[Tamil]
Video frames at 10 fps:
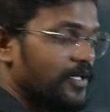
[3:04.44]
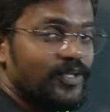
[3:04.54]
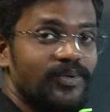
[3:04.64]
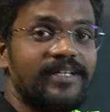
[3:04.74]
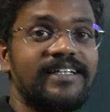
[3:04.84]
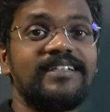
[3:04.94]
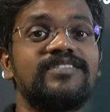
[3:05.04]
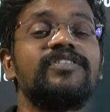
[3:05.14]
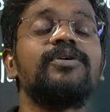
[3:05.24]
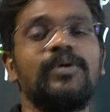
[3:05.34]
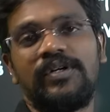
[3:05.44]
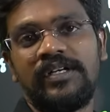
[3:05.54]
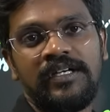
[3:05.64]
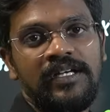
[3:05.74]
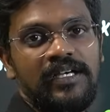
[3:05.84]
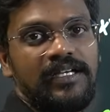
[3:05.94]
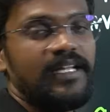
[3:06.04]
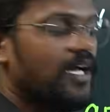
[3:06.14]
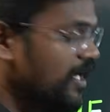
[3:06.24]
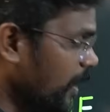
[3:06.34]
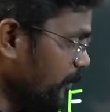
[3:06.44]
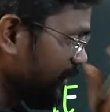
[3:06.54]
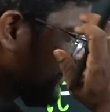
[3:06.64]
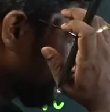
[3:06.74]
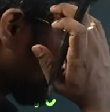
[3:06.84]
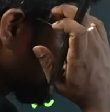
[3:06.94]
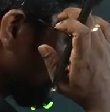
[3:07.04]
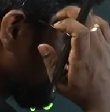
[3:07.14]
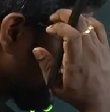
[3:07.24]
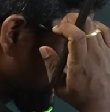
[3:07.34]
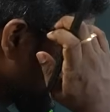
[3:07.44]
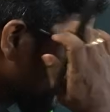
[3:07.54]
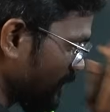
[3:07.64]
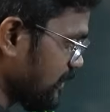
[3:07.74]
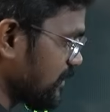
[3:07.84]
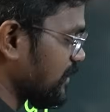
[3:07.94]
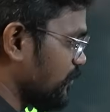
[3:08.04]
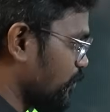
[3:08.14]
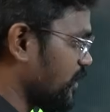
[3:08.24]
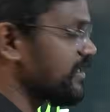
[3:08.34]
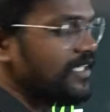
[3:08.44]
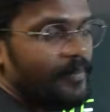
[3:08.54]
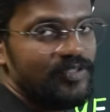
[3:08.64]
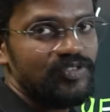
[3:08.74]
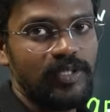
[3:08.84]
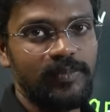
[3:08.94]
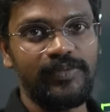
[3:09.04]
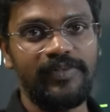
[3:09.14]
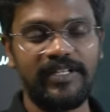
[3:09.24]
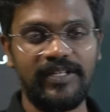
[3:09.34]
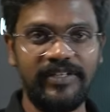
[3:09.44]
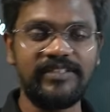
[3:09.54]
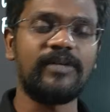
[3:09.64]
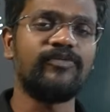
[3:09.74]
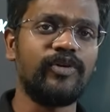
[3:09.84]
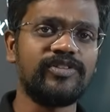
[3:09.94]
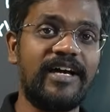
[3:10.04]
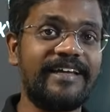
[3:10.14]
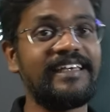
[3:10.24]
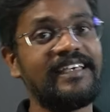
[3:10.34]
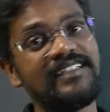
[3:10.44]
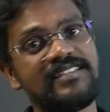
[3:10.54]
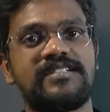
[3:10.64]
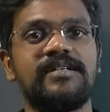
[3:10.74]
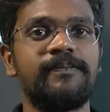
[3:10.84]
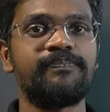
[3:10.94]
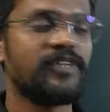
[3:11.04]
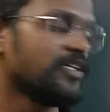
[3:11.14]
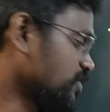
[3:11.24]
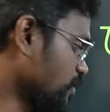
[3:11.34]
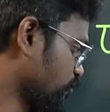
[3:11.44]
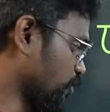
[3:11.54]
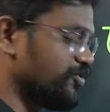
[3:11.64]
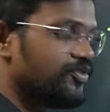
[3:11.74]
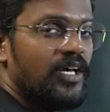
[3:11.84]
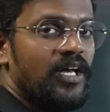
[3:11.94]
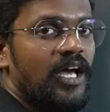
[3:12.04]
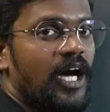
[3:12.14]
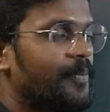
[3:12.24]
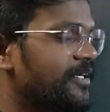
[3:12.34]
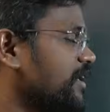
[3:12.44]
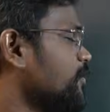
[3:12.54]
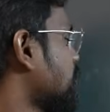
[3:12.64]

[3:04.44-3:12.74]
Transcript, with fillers: அப்போ அங்கே ஒர்க் டென் இஸ் ஜீரோ இல்லையா அப்போ இங்கே என்ன ஆகுது அப்படின்னா எனக்கு இந்த இடத்துல ஒர்க் டன் அப்படின்னு சொல்லும்போது வி ஆர் கிவிங் சம் ஃபோர்ஸ் அகேன்ஸ்ட் சம் ஃபோர்ஸ் அப்போ இங்கே